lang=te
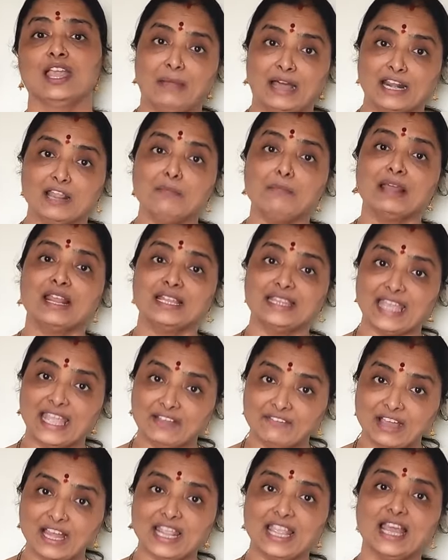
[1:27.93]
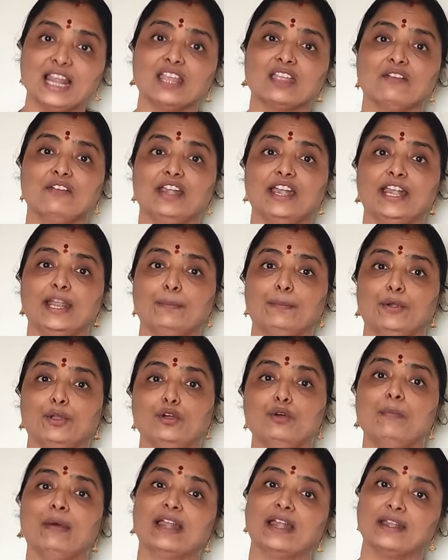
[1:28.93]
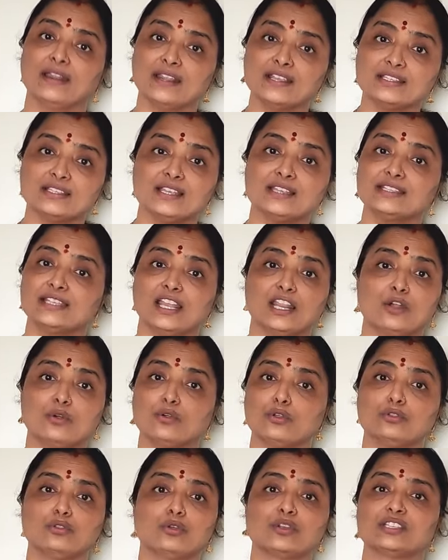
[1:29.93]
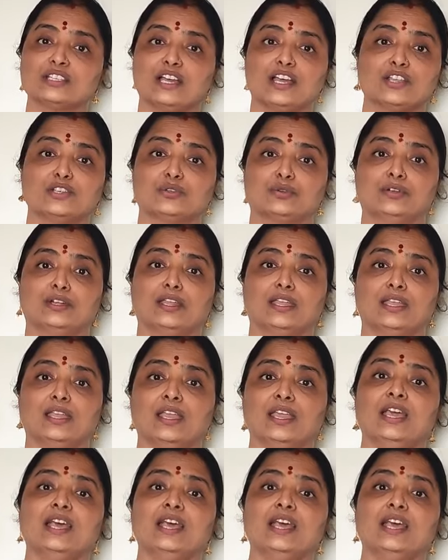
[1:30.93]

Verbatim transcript: మనం మన దేవాలయాలకు వెళ్ళేటప్పుడు మన డ్రెస్ సెన్స్ ఎలా ఉంటుందో ఒకసారి చూడండి